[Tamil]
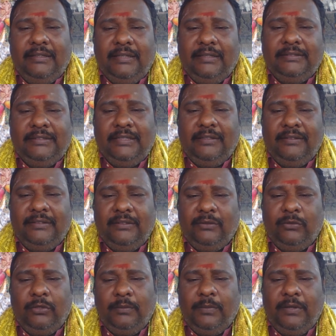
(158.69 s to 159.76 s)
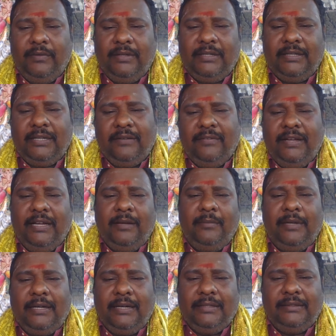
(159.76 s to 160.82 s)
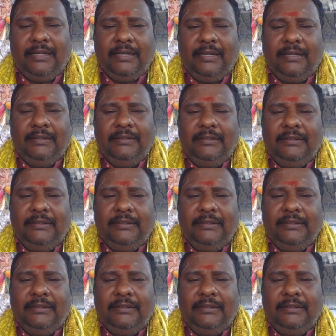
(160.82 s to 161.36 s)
ராசியில வந்து குரு பகவான் இருக்கிற வேகமா கடந்துடுறாரு